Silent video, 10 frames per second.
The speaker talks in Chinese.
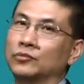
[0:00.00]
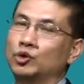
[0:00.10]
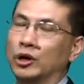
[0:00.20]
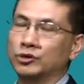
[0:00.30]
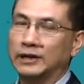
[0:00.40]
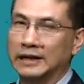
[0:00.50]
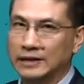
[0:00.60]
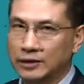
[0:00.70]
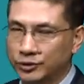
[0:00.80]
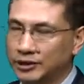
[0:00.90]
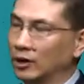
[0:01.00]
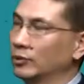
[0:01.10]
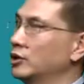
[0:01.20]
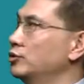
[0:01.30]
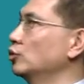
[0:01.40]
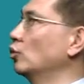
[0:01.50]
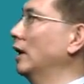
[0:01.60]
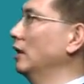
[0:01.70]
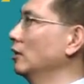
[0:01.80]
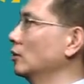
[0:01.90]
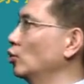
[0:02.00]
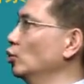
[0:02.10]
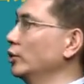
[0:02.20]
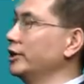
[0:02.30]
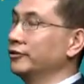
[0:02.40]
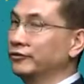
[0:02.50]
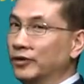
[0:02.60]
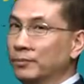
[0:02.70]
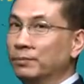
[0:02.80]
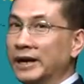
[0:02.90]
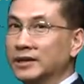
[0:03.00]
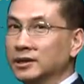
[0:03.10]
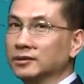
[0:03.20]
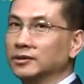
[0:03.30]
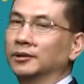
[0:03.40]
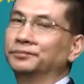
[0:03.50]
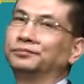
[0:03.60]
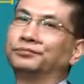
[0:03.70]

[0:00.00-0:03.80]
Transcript: 就要求大家再去掌握的就有关股利分配政策。